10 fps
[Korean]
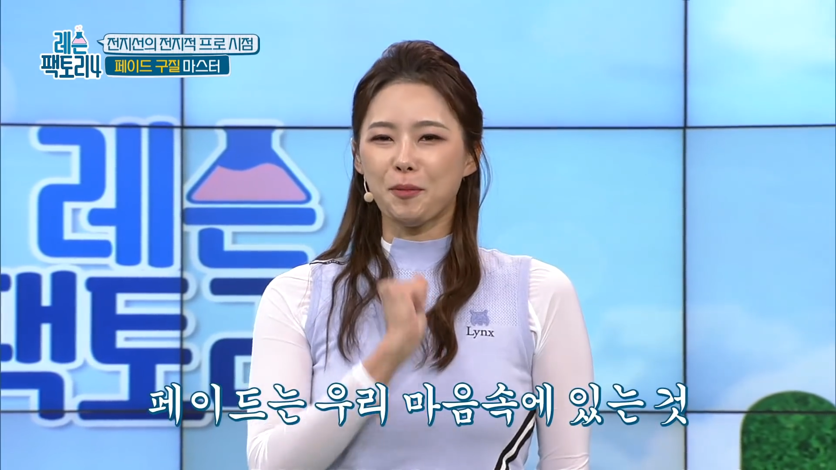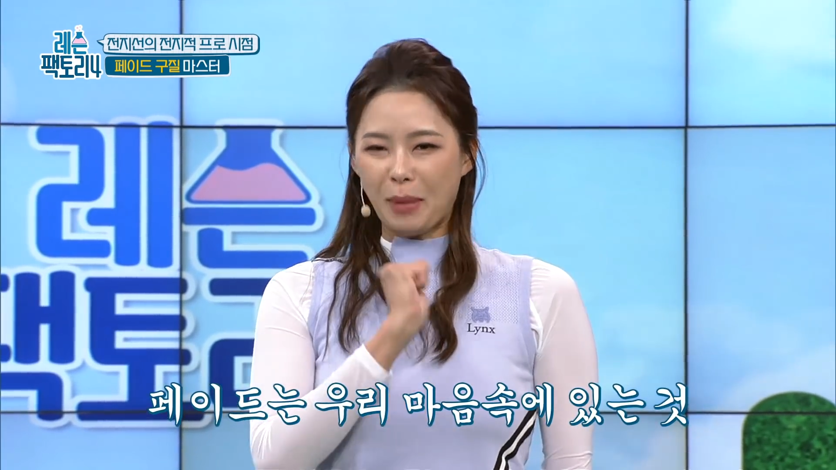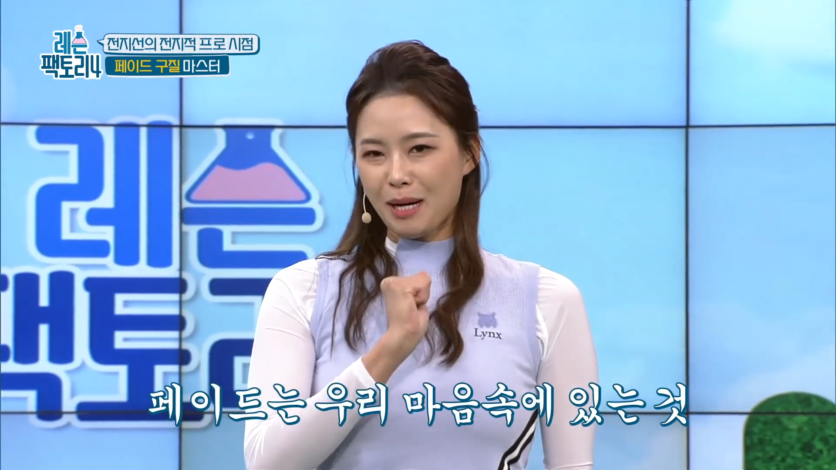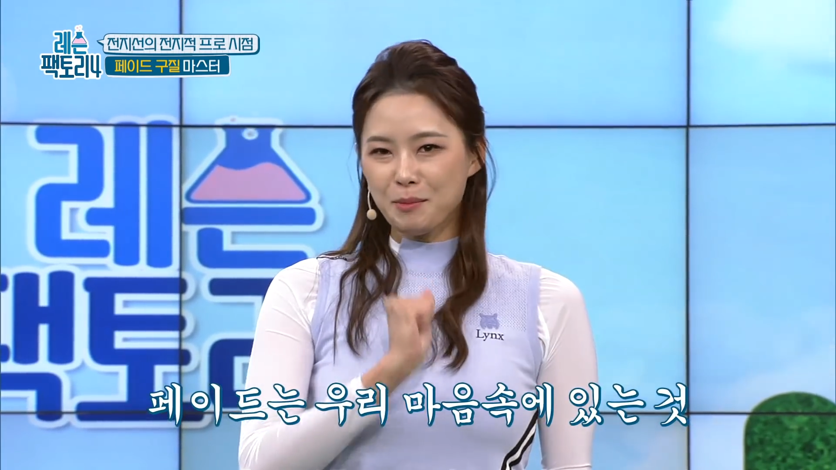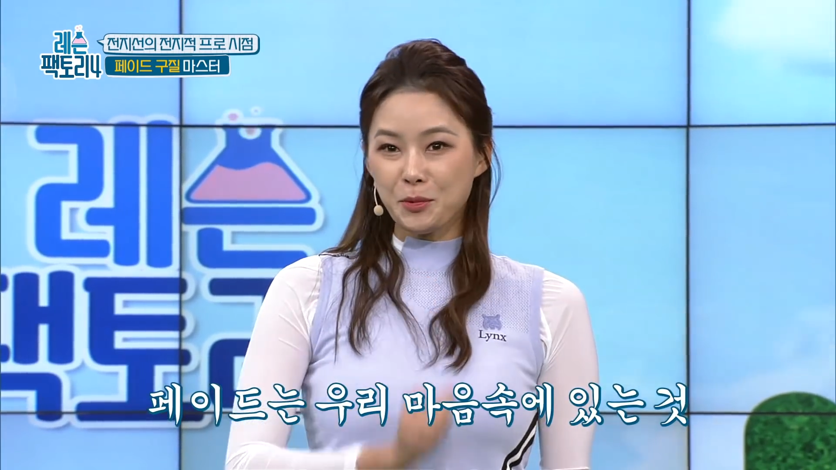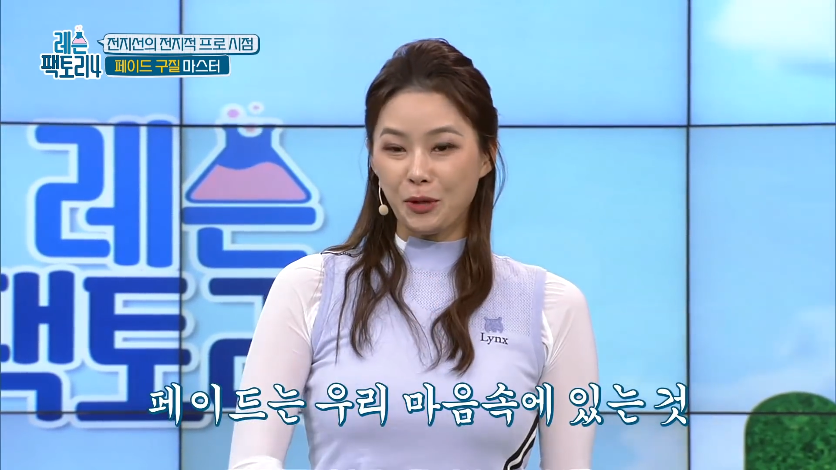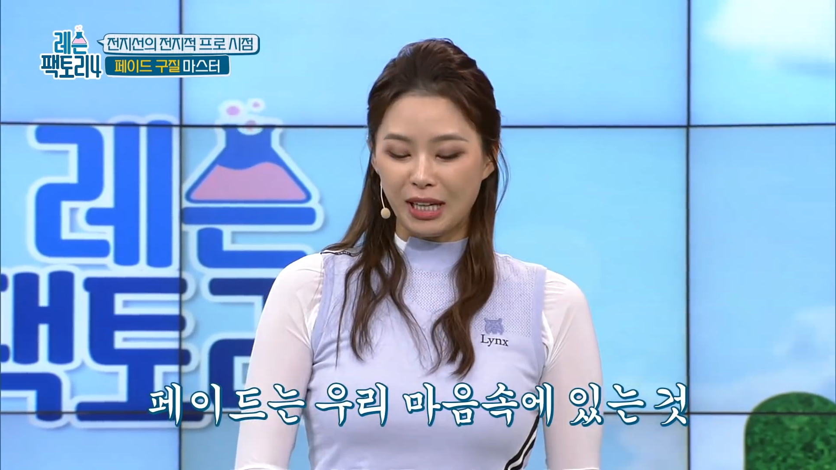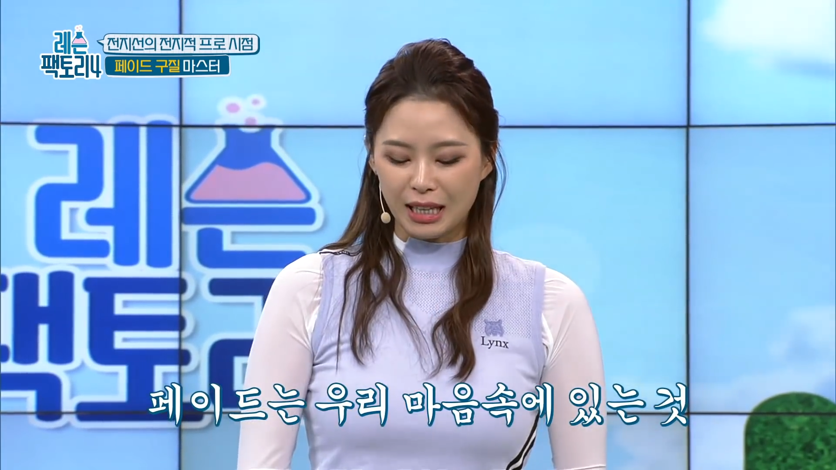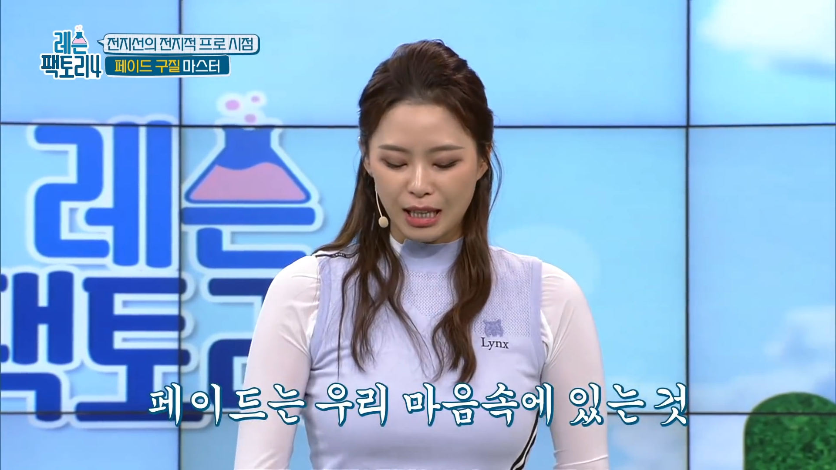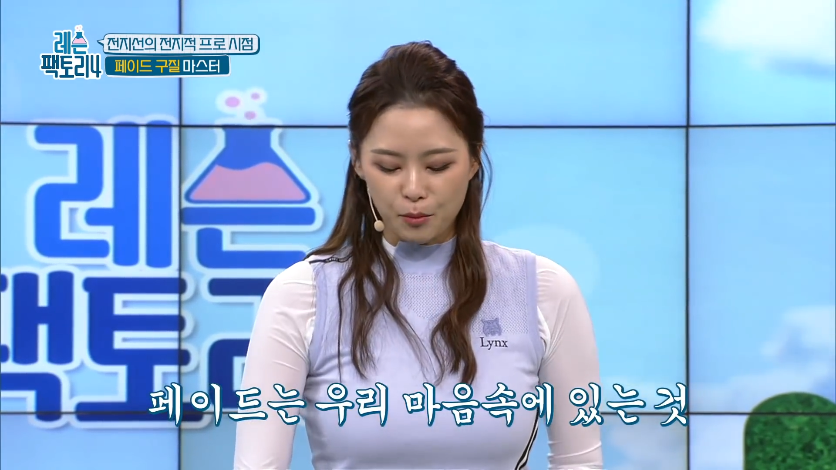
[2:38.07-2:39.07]
마음속에
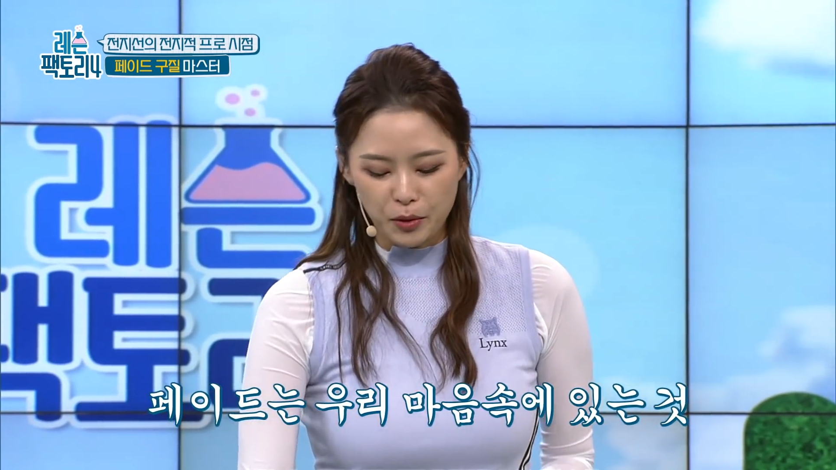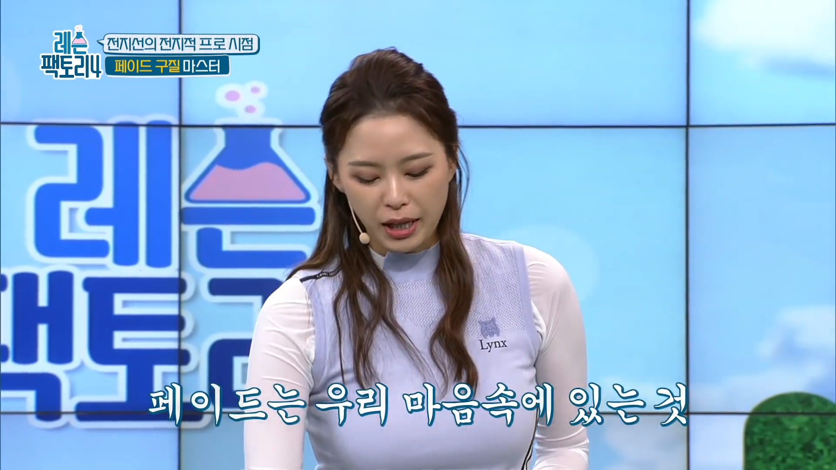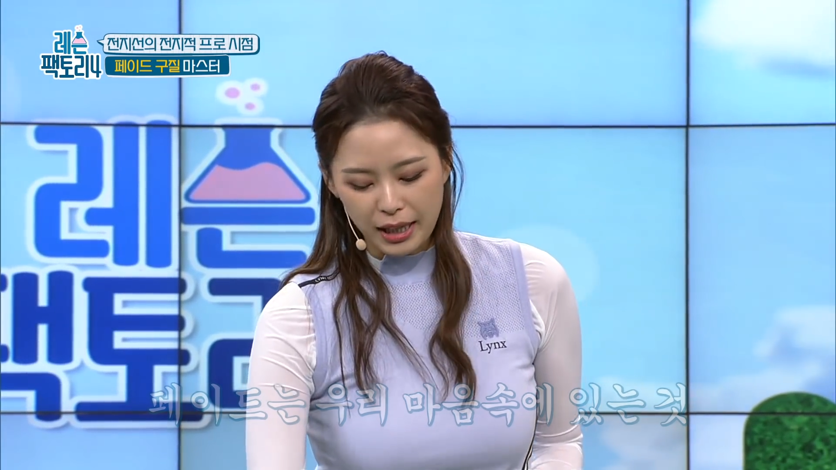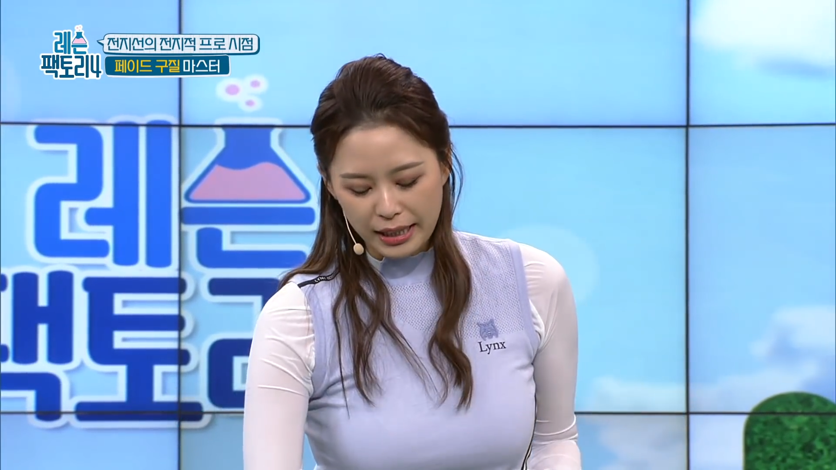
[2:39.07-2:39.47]
있기 때문에